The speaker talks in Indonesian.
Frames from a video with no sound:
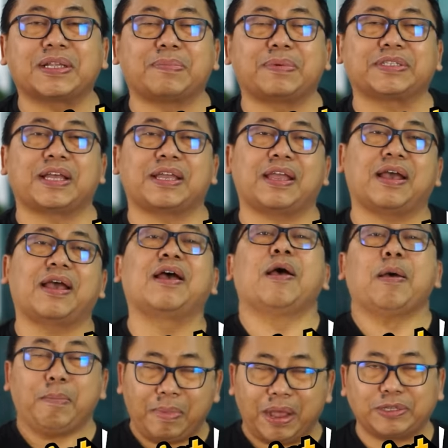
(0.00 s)
bersama saya,
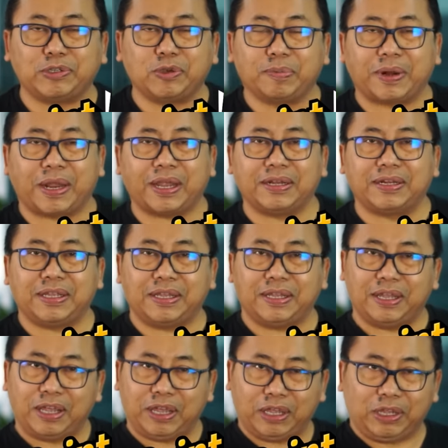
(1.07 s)
Mas Jubrai di
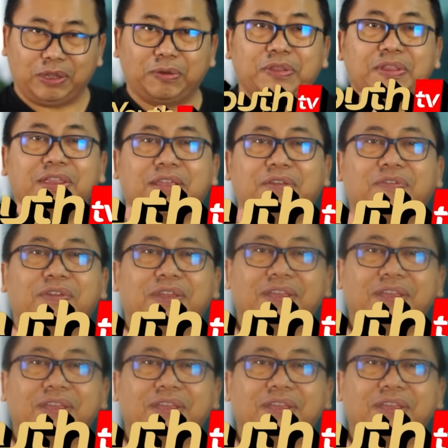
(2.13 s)
YouTube.